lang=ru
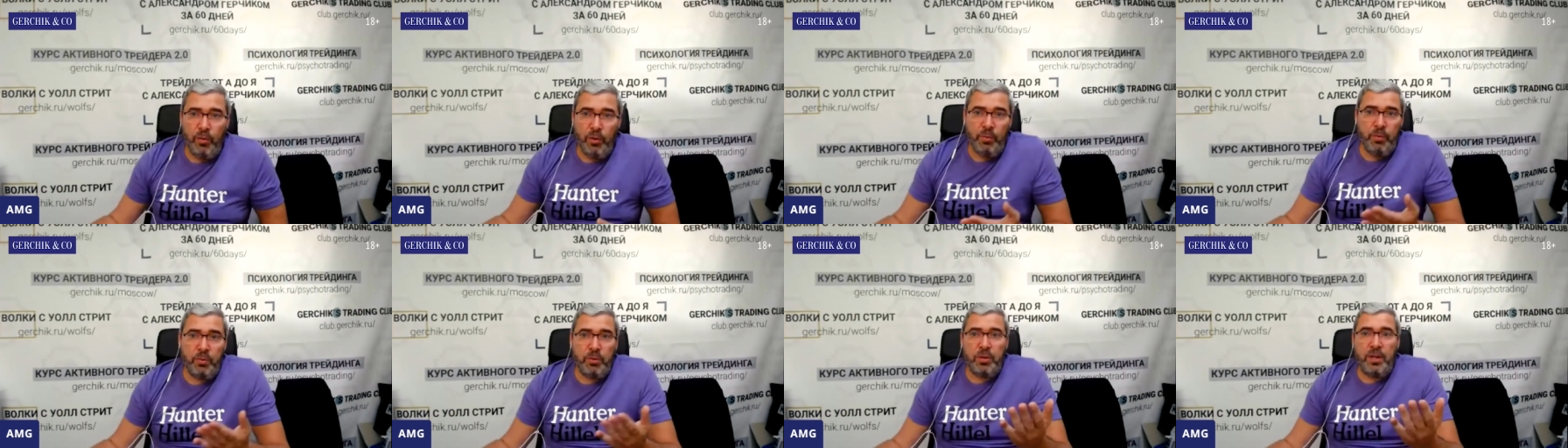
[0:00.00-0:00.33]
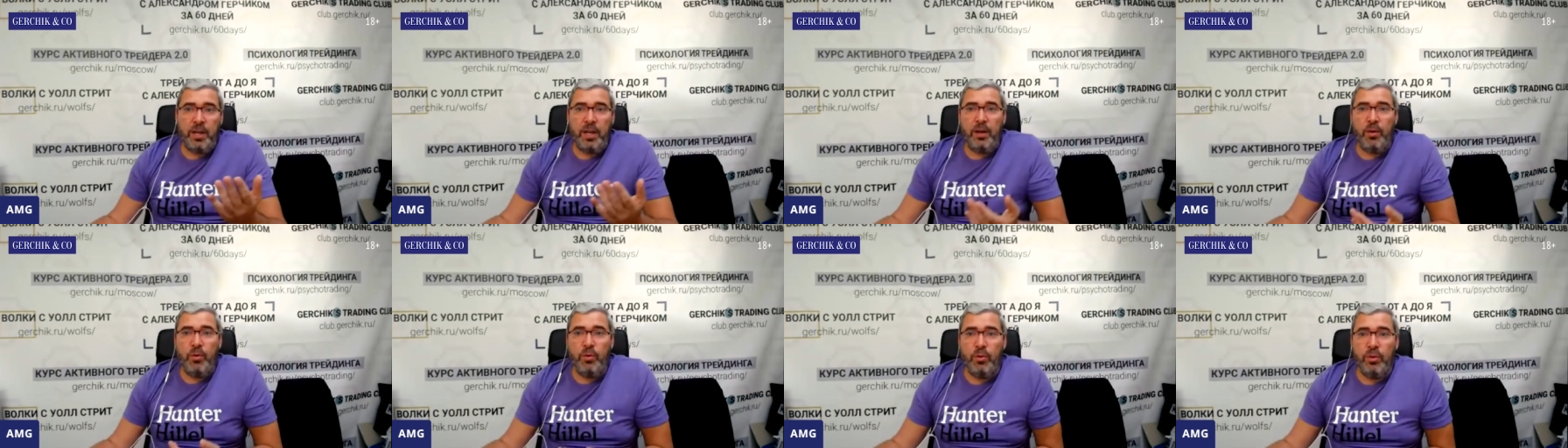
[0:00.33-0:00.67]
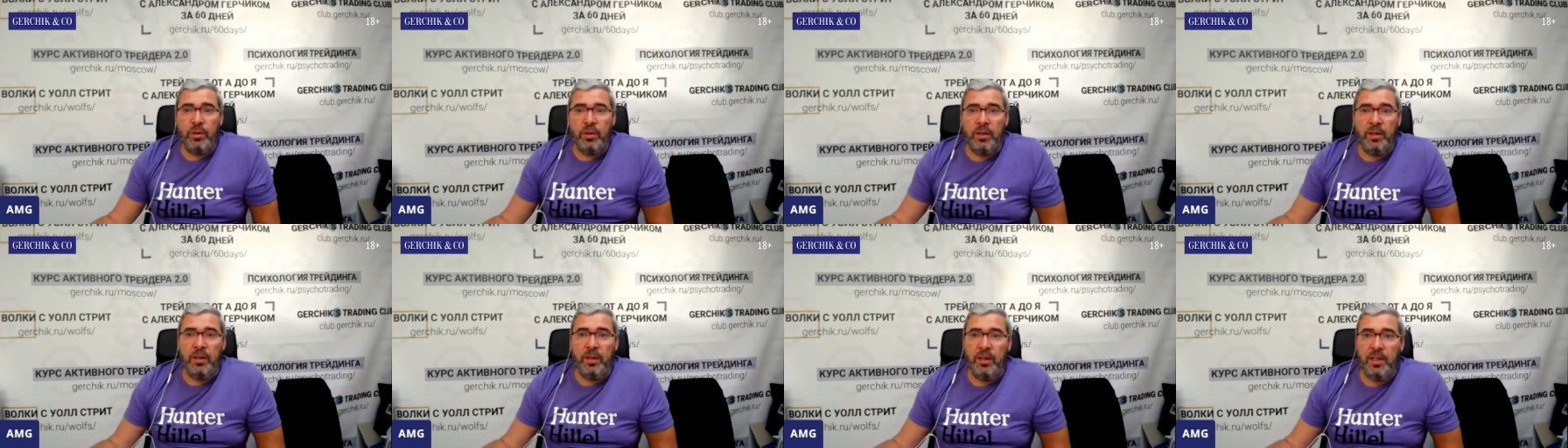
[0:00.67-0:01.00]
Вот пускай
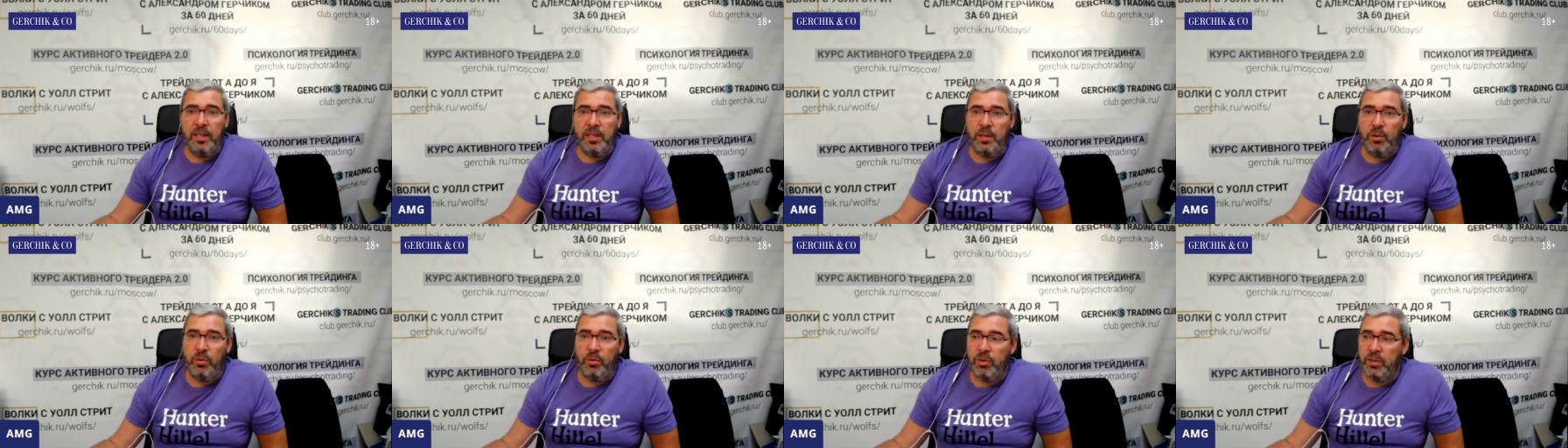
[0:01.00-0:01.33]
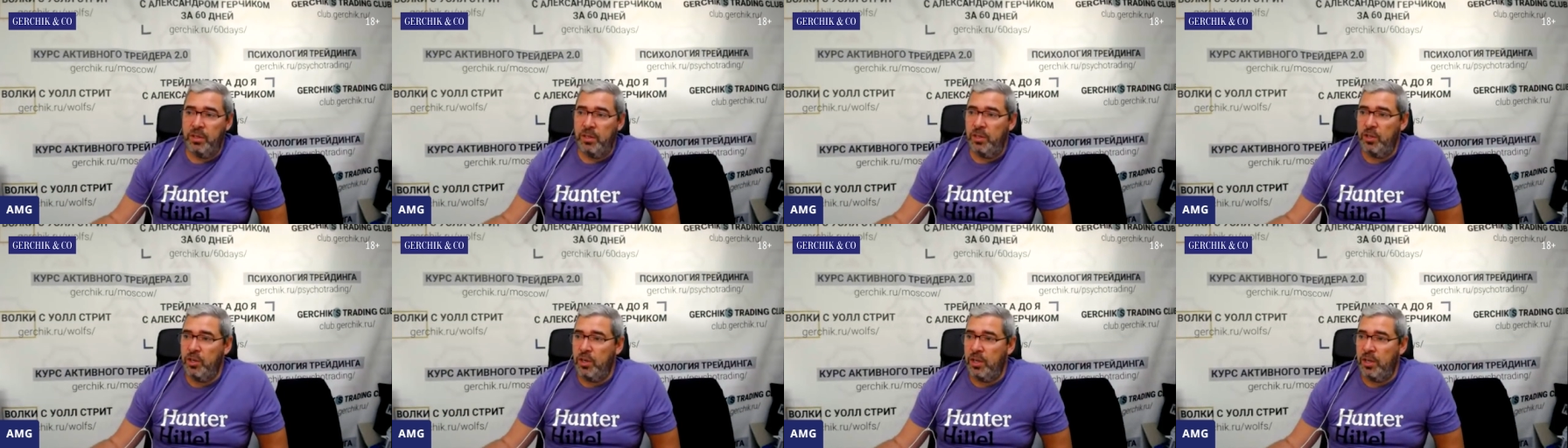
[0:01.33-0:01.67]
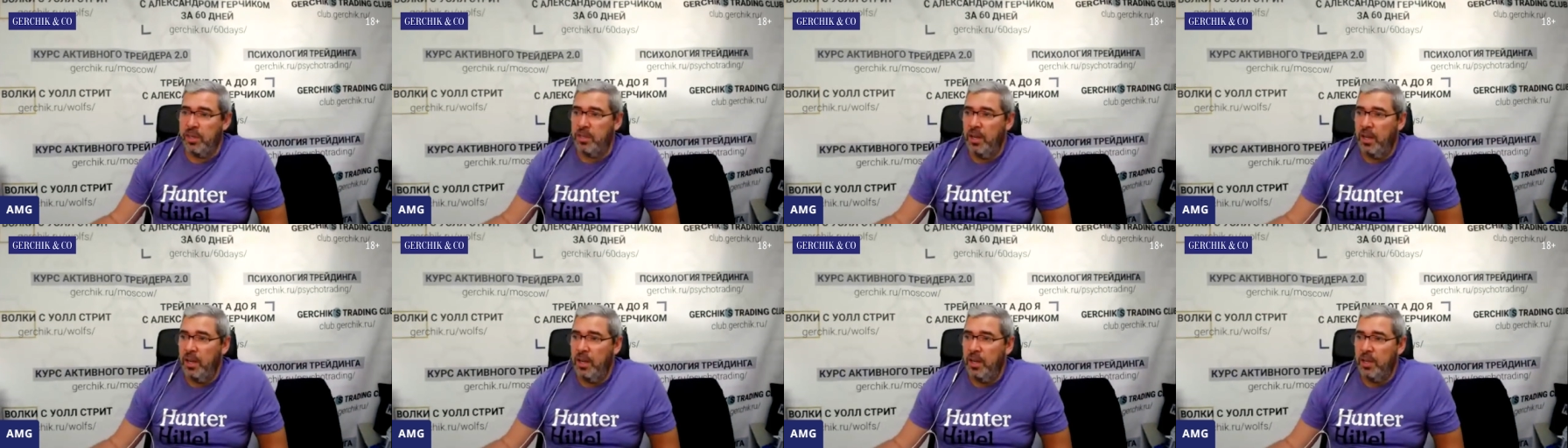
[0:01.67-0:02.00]
он, и если он
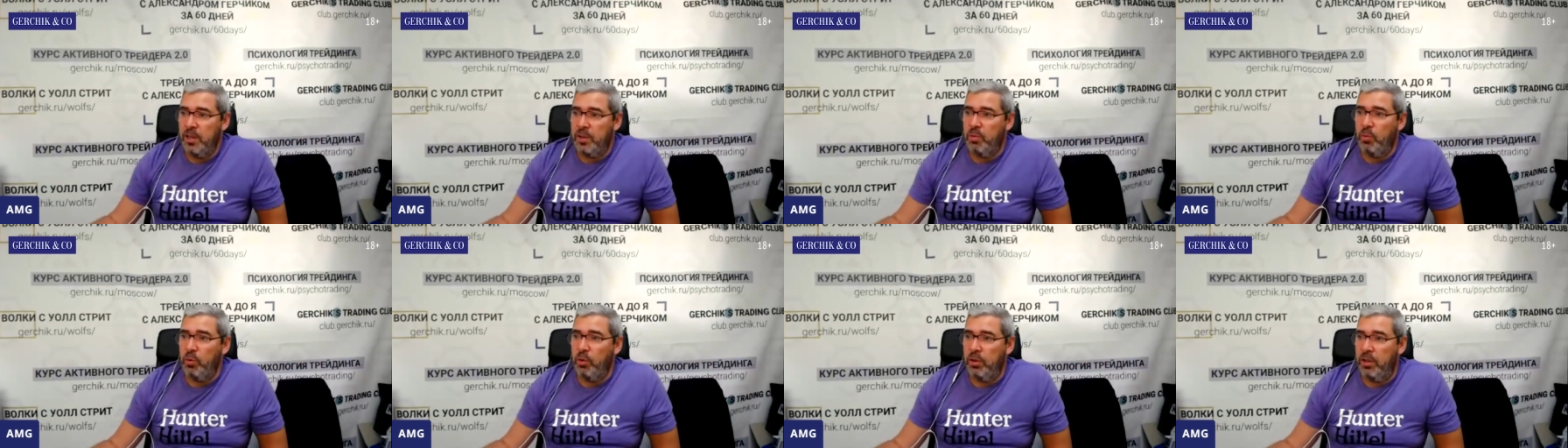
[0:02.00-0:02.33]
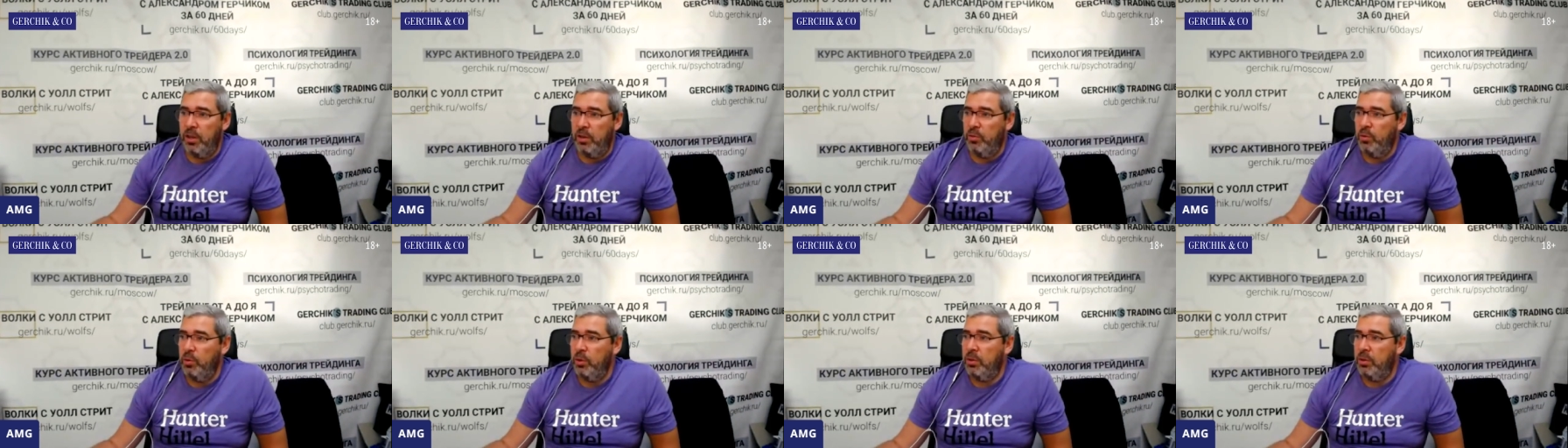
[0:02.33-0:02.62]
сейчас смотрит,